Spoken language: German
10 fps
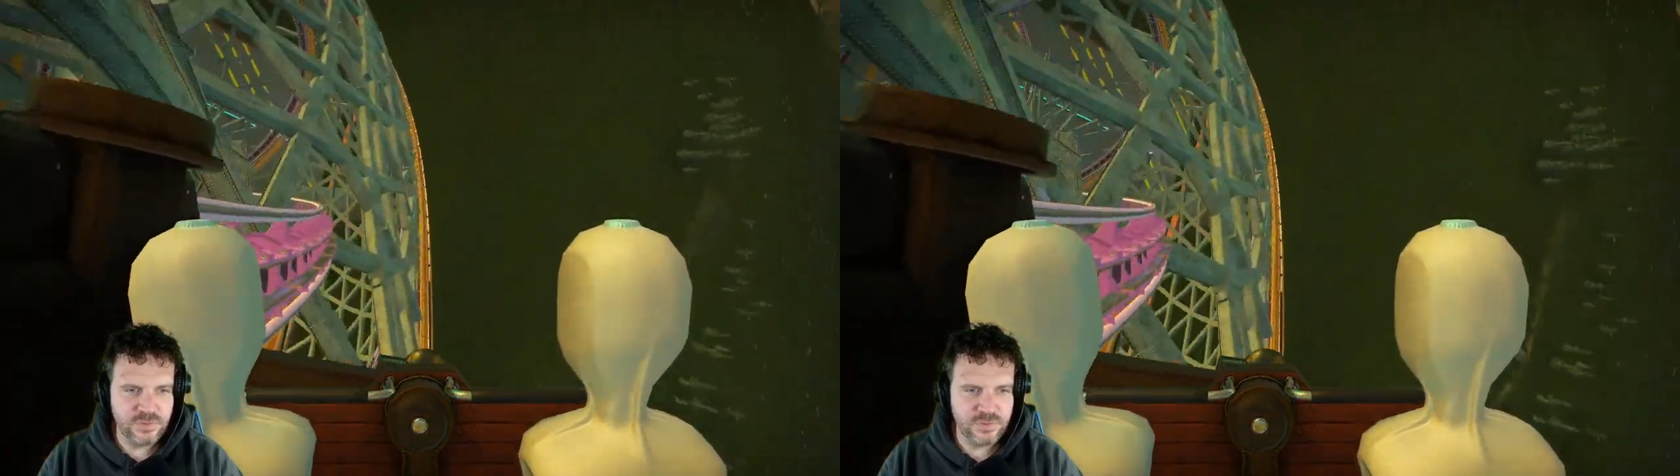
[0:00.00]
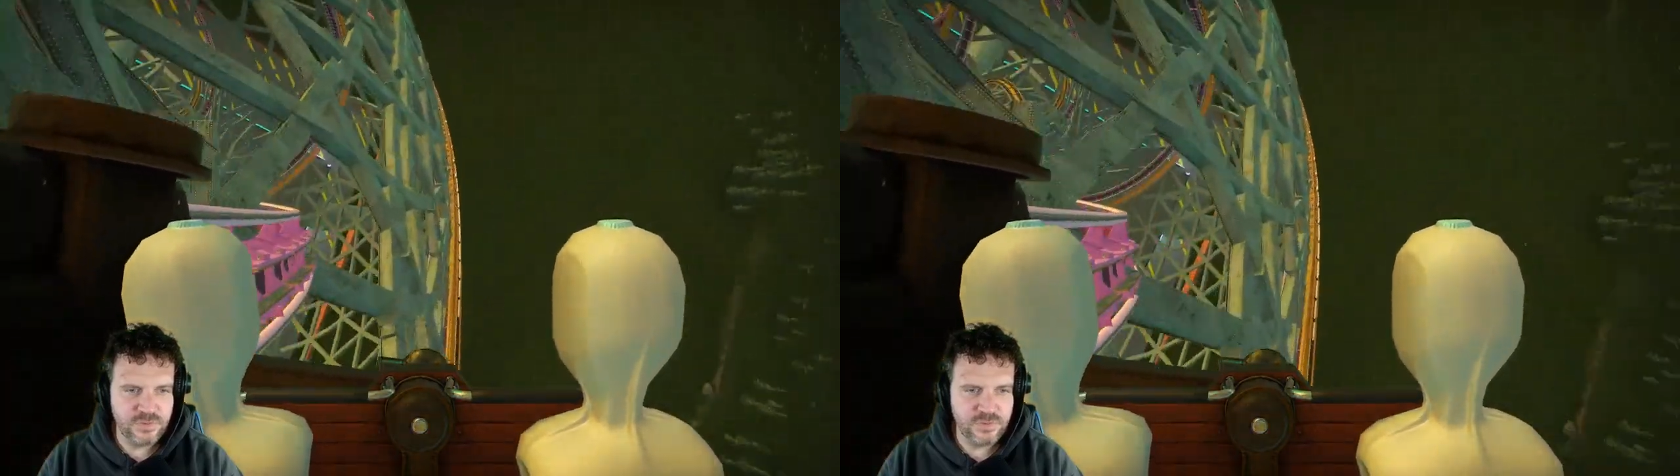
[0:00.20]

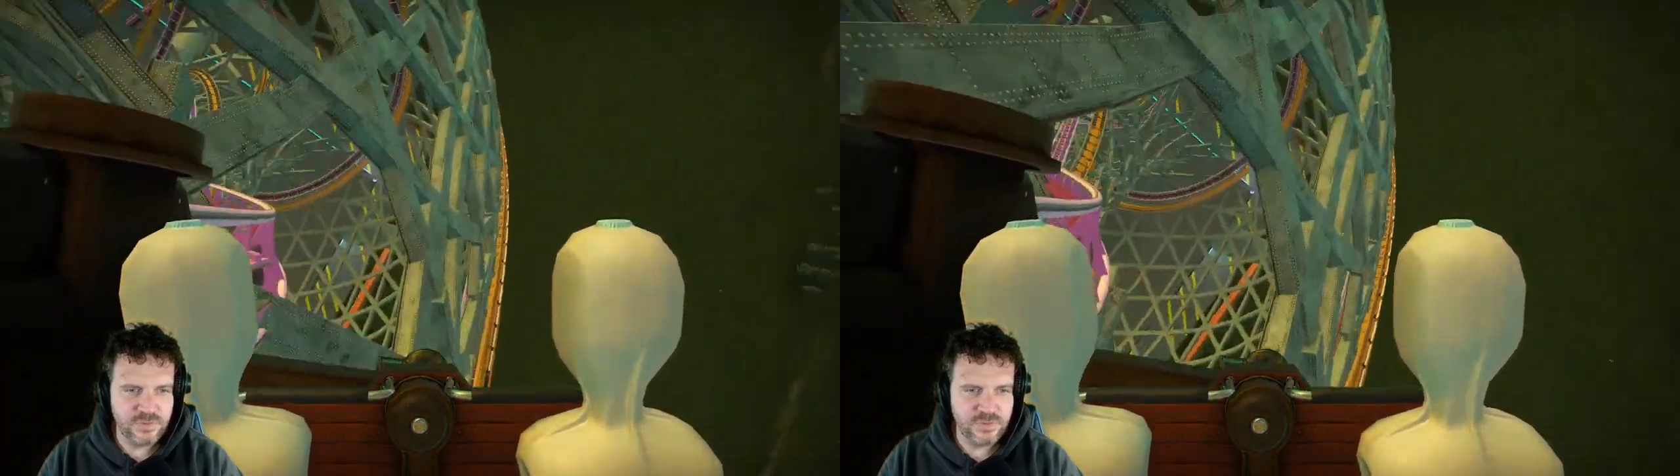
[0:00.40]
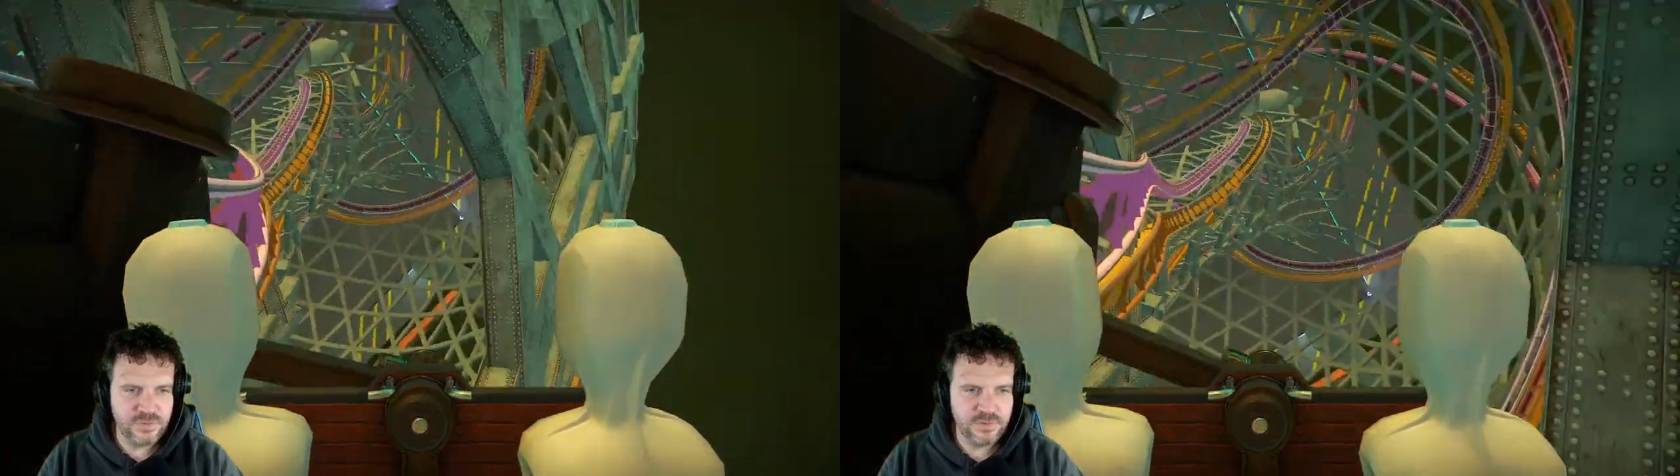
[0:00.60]

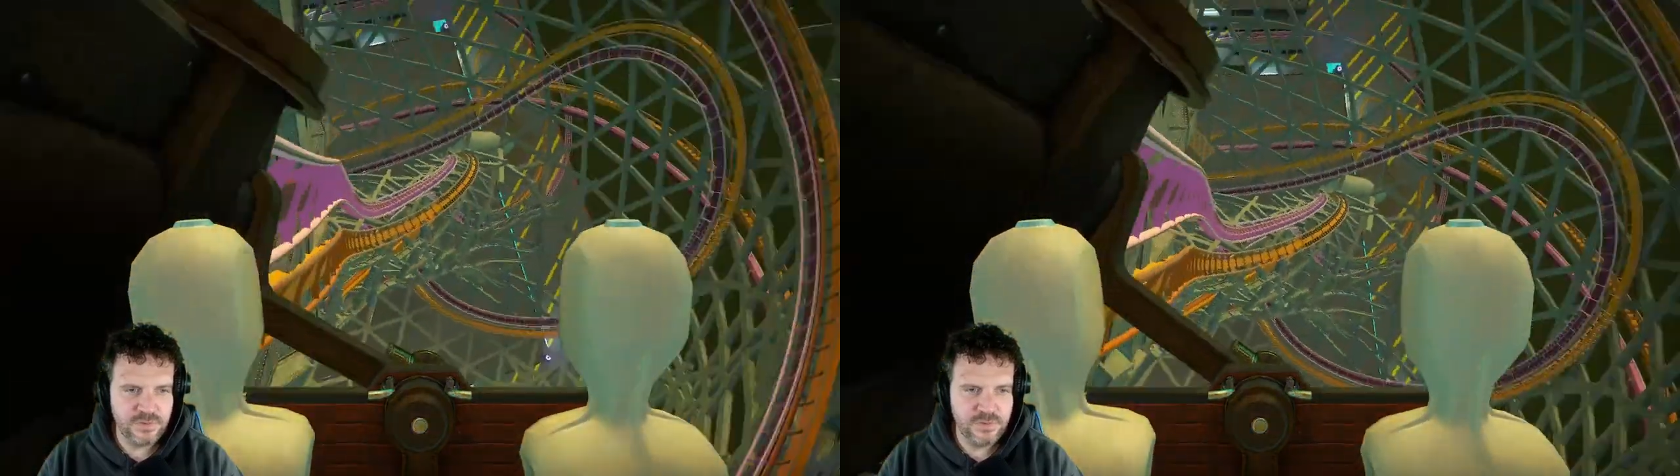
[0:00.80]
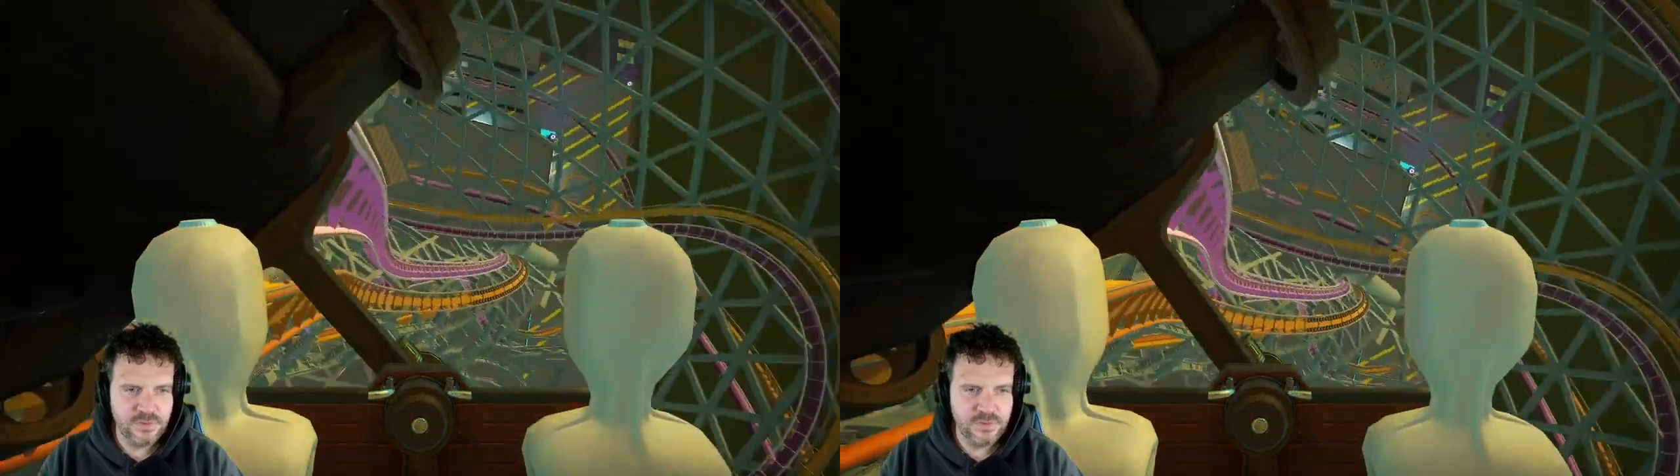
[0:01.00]

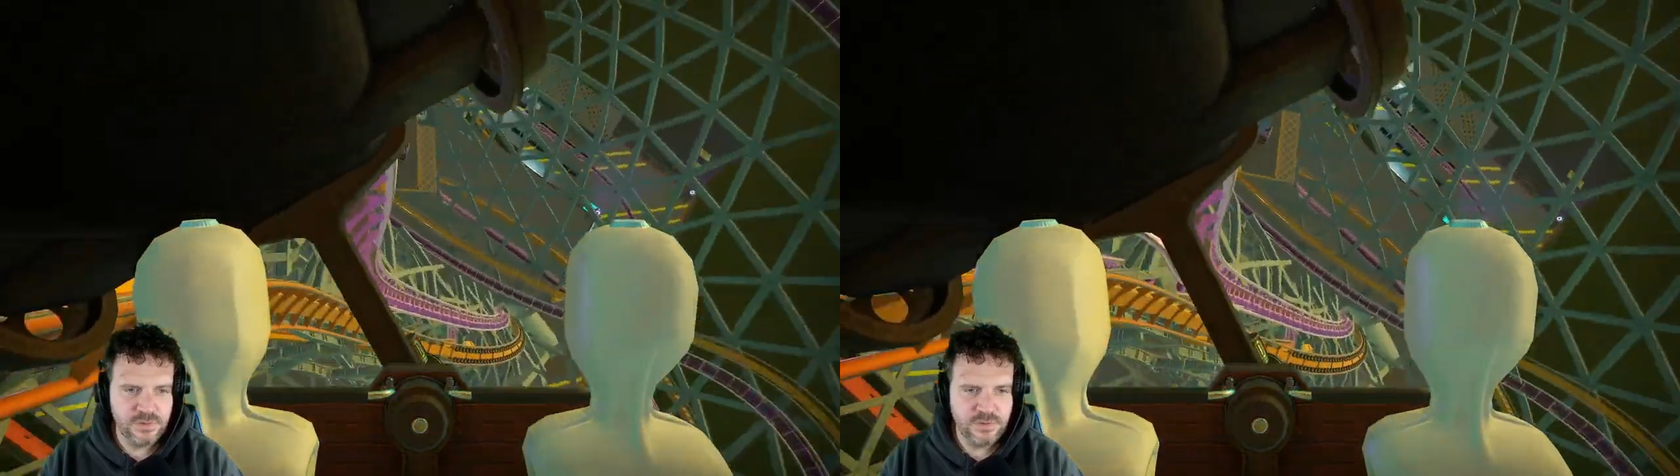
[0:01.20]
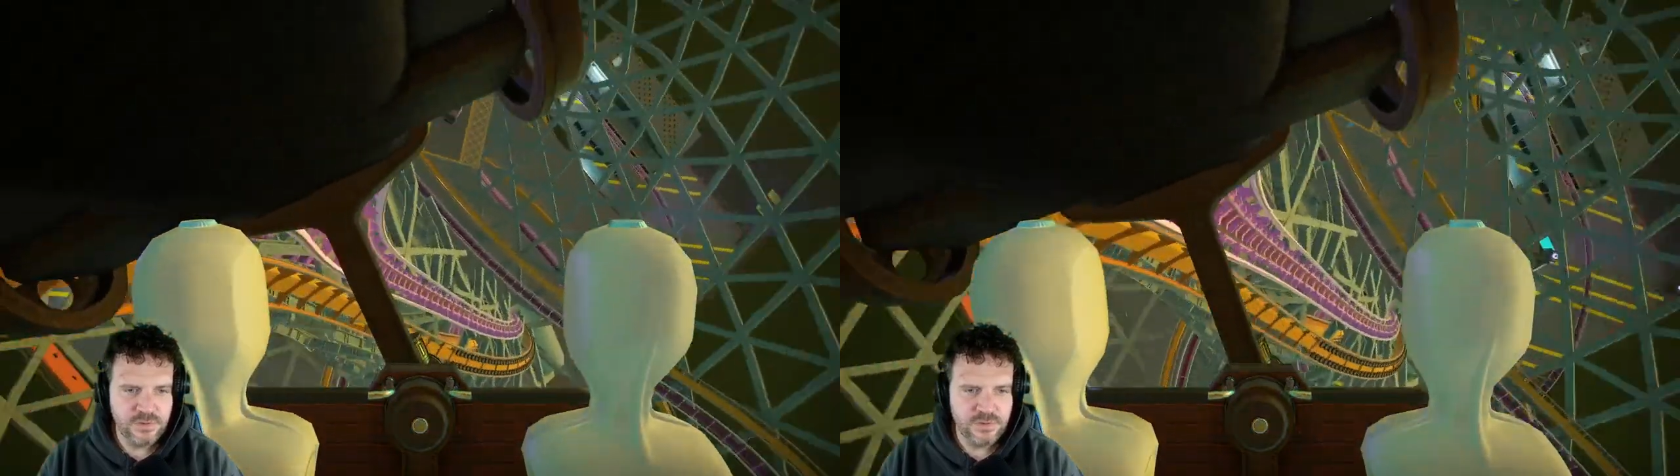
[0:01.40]

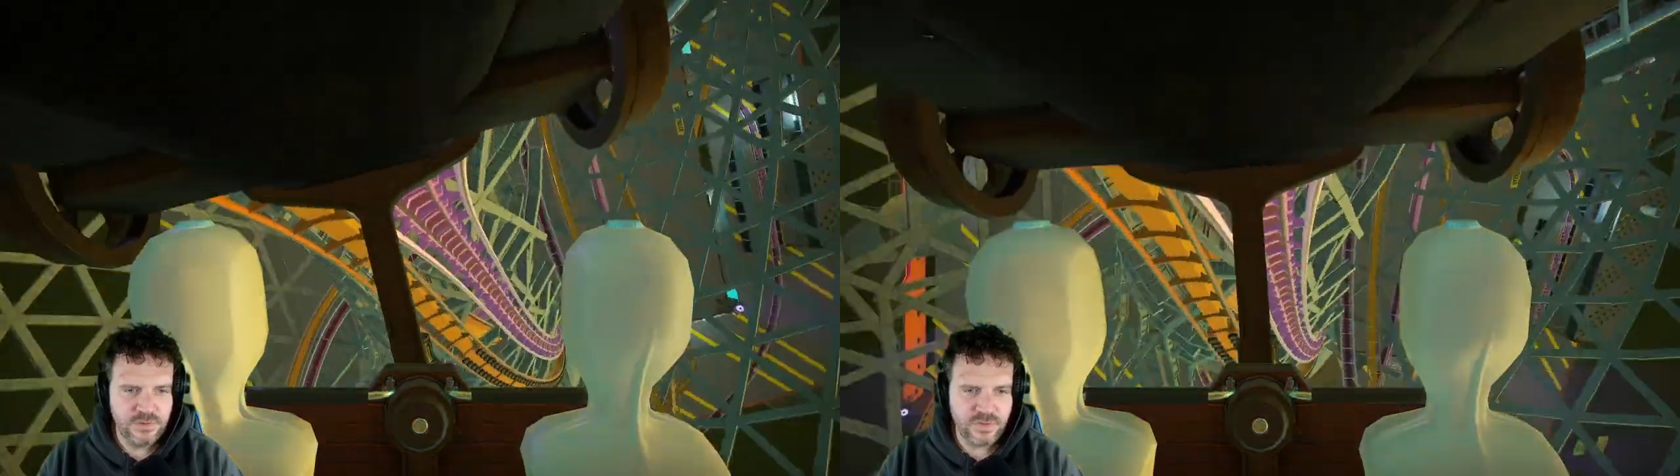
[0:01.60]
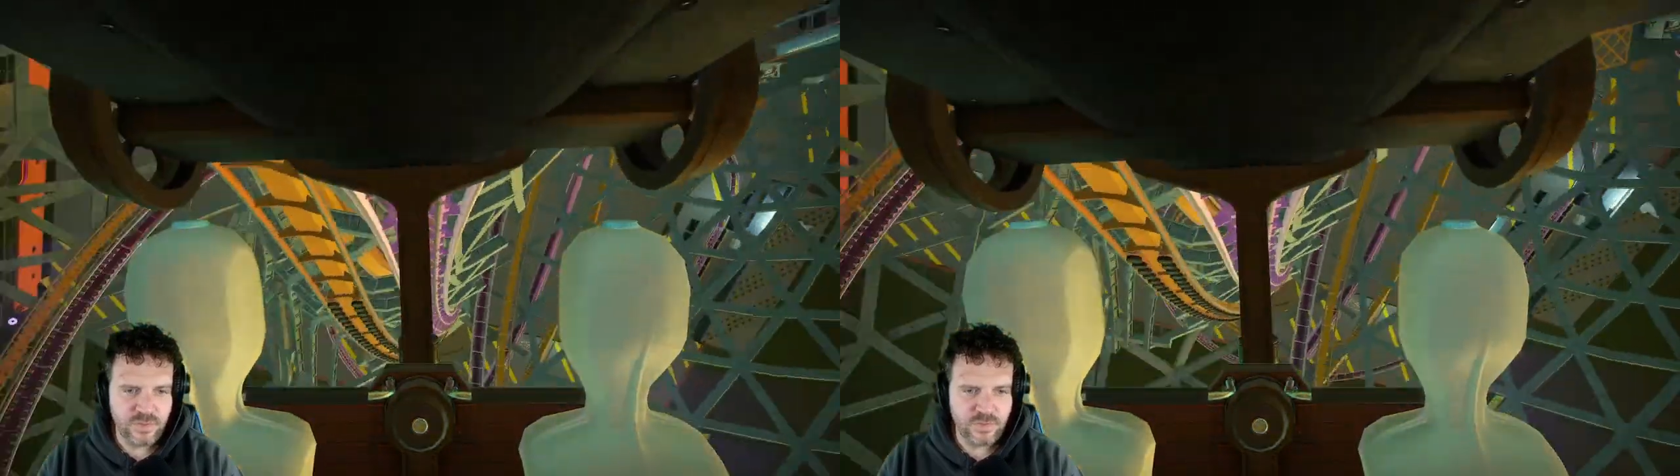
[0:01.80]
äh,
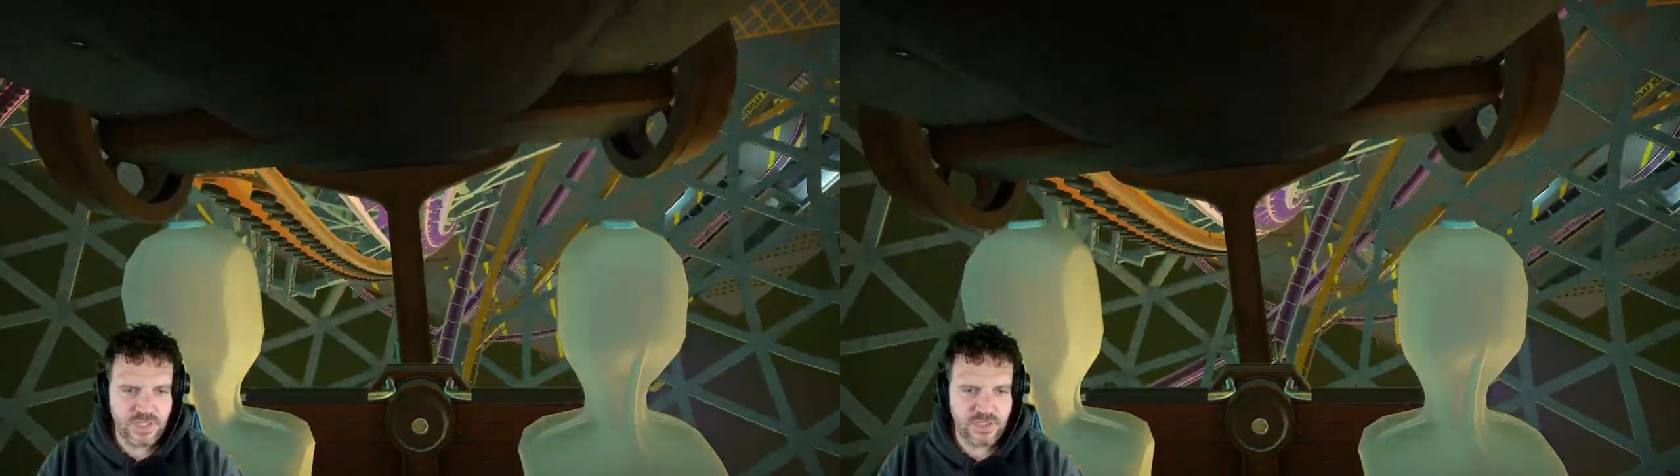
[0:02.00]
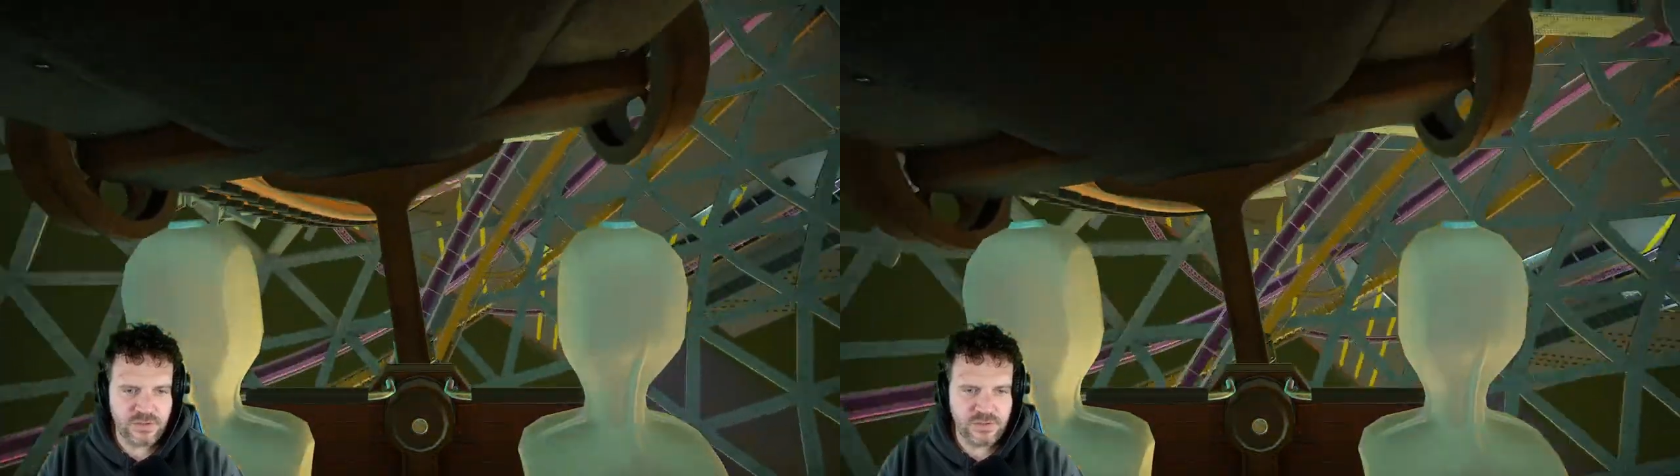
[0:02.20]
äh zu
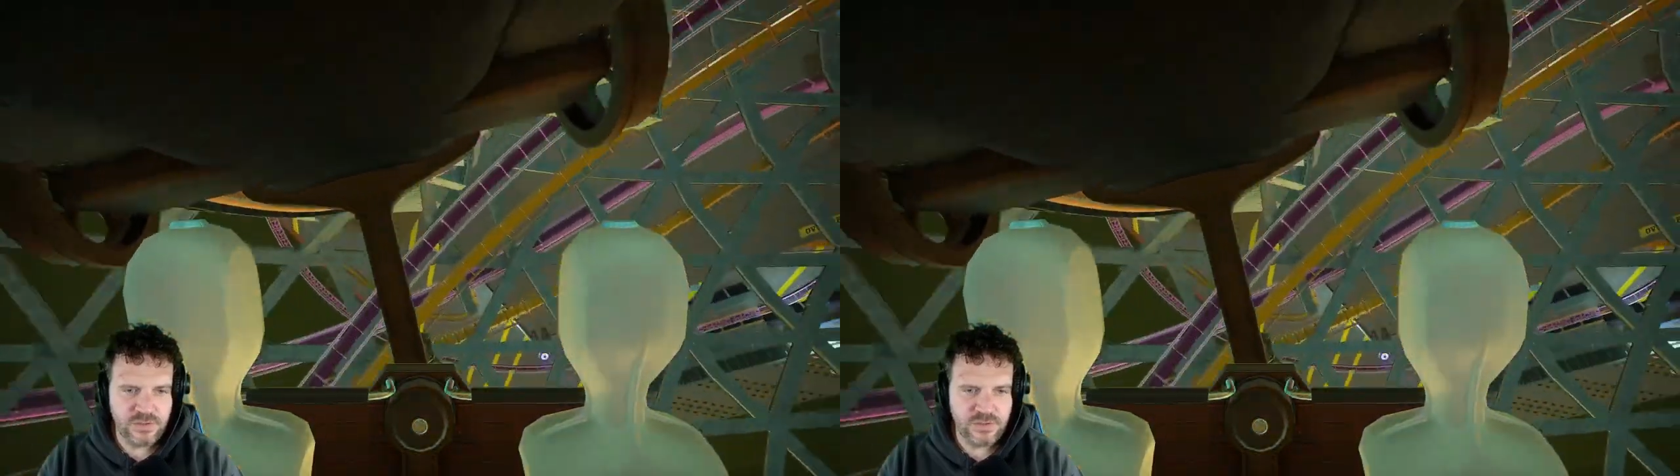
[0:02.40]
machen.